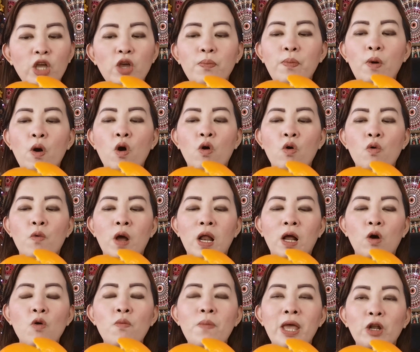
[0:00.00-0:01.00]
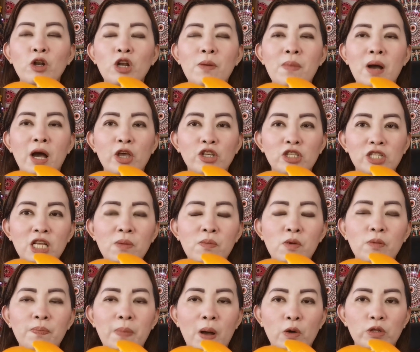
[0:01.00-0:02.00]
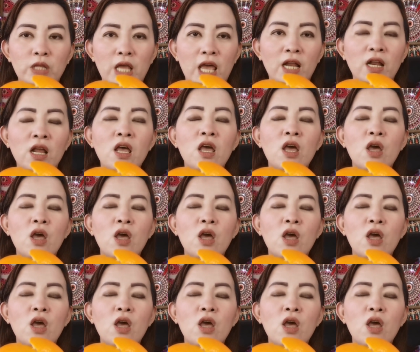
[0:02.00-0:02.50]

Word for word: Ngayon po, kung, kung meron naman kayong cinnamon powder,